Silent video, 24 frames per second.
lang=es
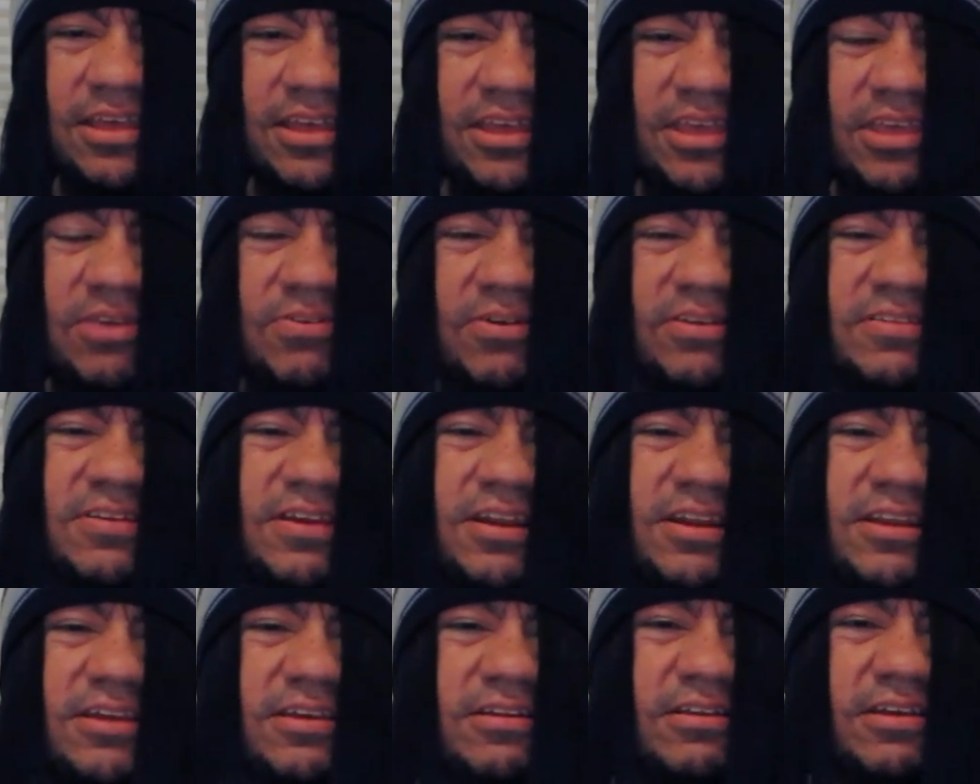Iba a
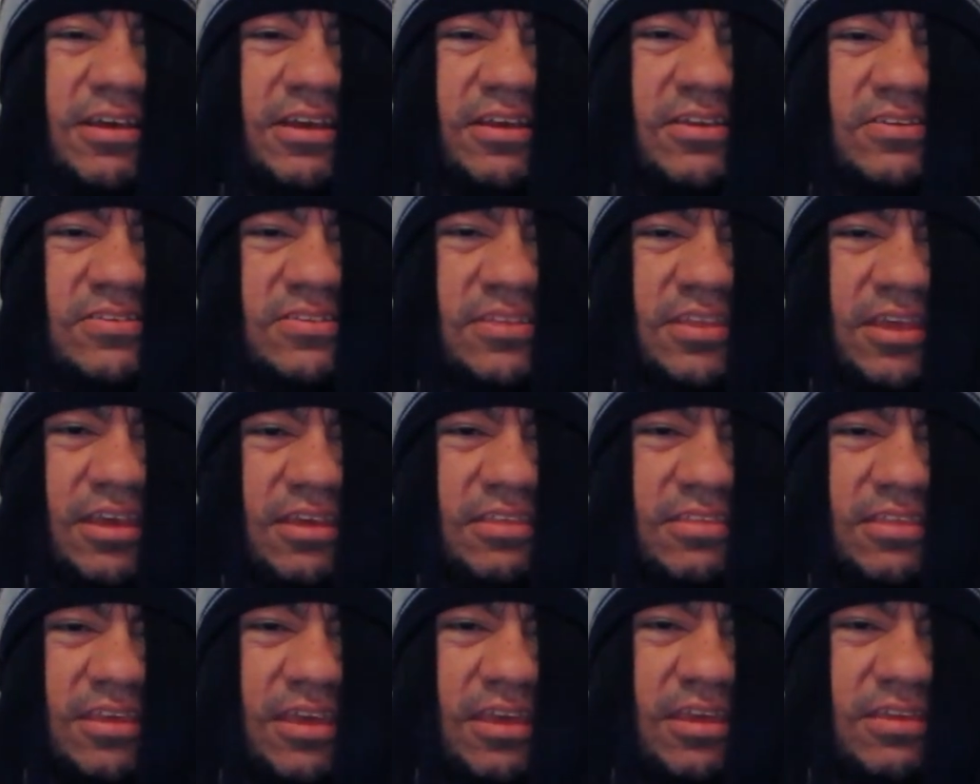salir este,
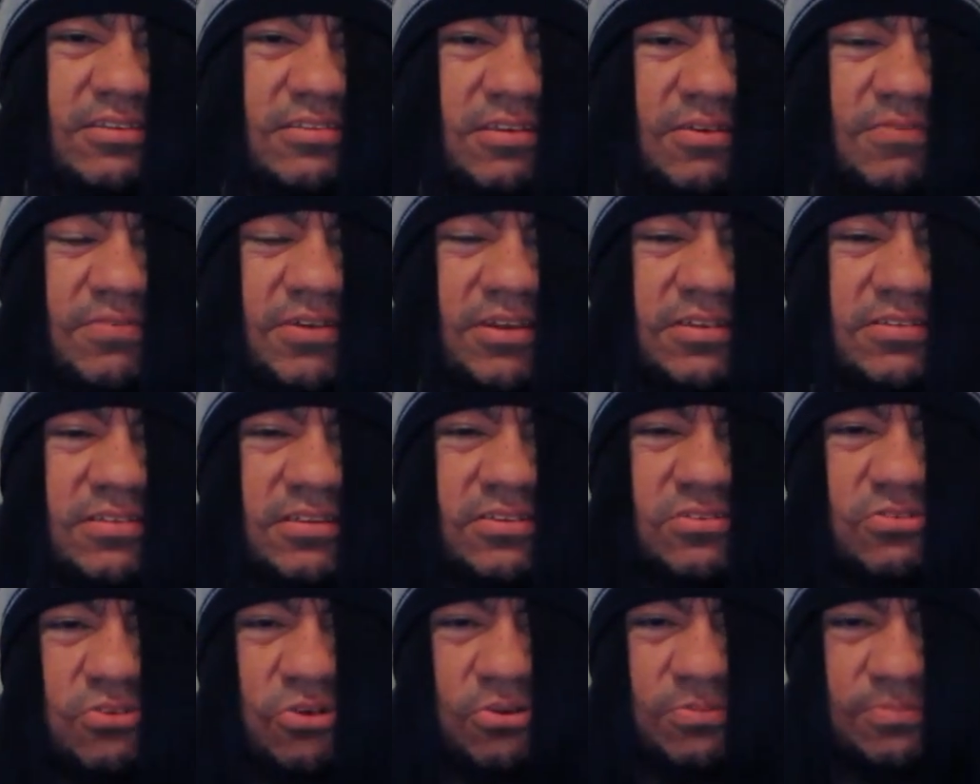de San
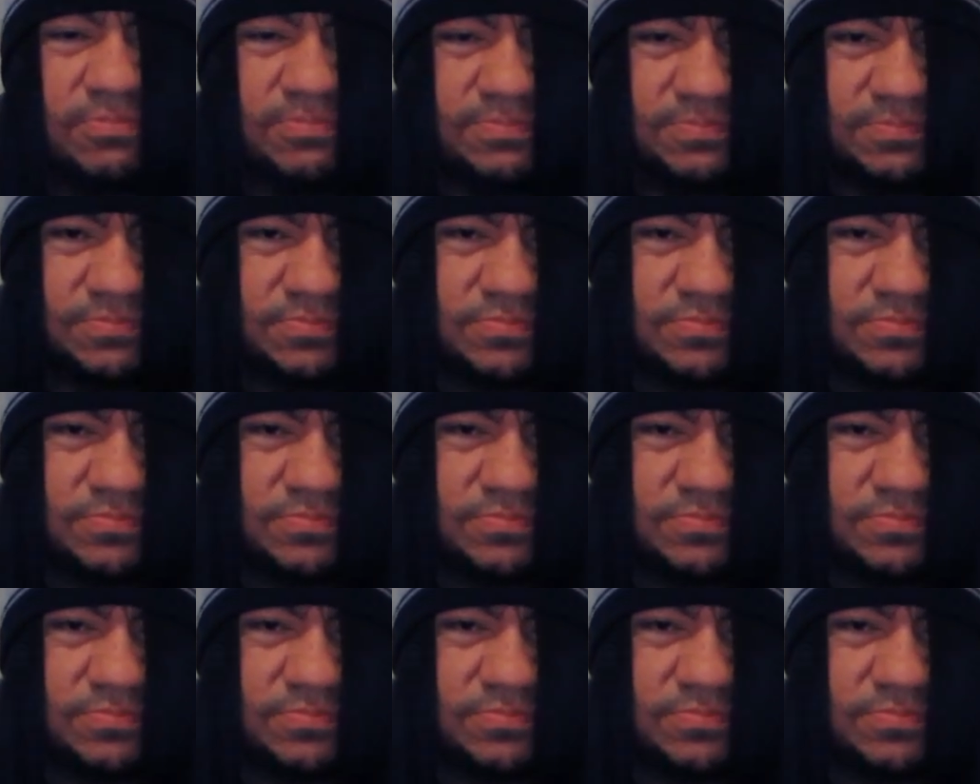Francisco